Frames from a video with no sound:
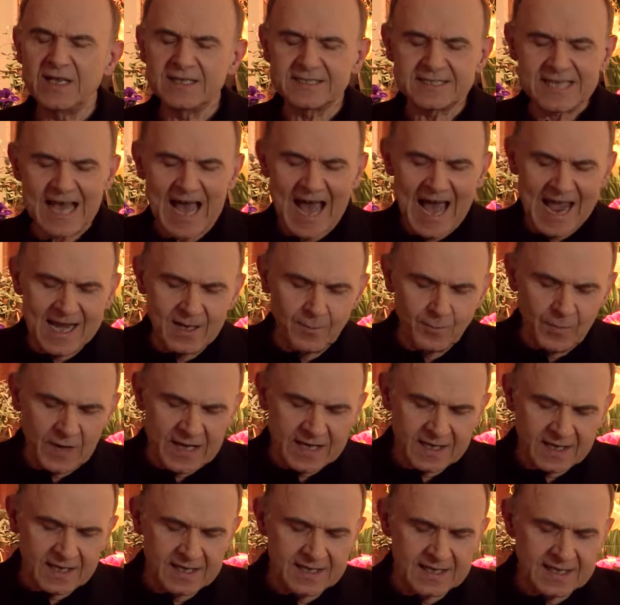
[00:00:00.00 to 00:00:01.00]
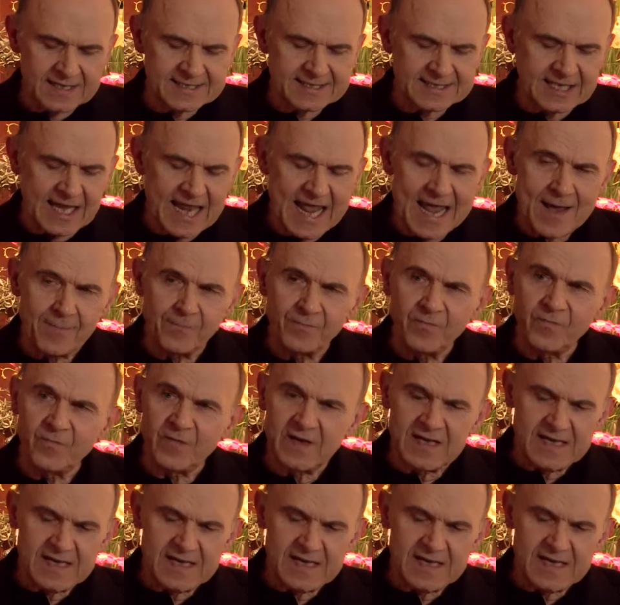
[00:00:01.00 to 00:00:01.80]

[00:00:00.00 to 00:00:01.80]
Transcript: es Einblick in das Leben,